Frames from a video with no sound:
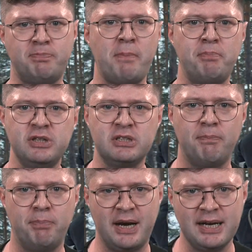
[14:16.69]
попытка
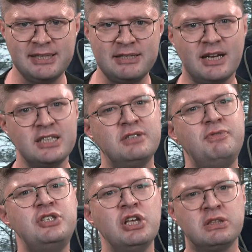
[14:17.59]
показать
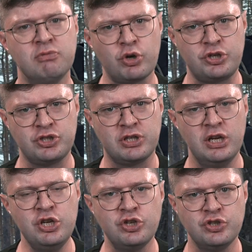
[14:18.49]
развитие творческой
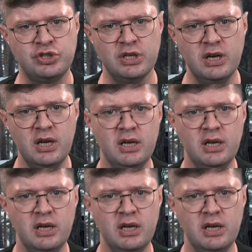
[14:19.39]
личности